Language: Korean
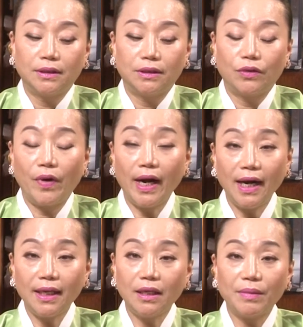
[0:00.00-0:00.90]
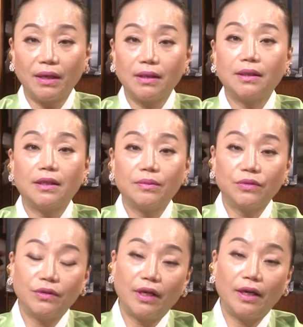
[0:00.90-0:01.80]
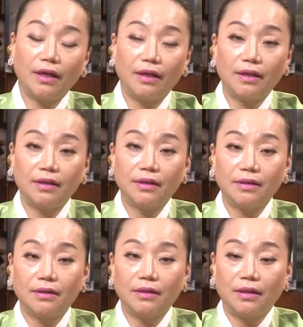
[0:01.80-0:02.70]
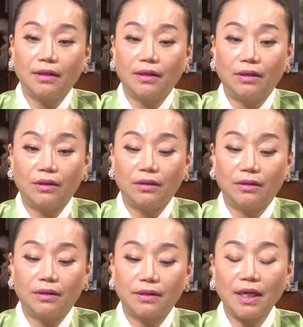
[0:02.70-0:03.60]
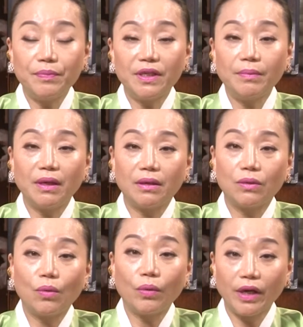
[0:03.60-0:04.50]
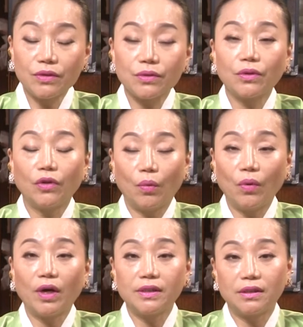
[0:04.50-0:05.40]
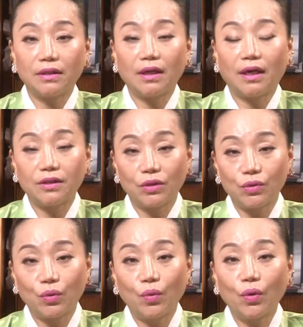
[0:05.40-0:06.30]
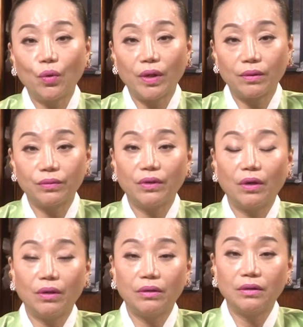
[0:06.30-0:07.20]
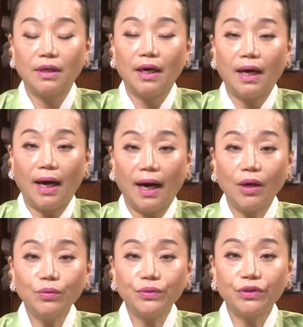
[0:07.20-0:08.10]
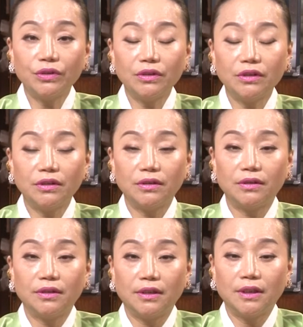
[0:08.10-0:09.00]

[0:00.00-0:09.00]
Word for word: 어, 환란이 많기 때문에 어, 삼재 매기를 꼭 해줘서 넘어가시는 게 가장 좋은 것 같고요. 아홉수는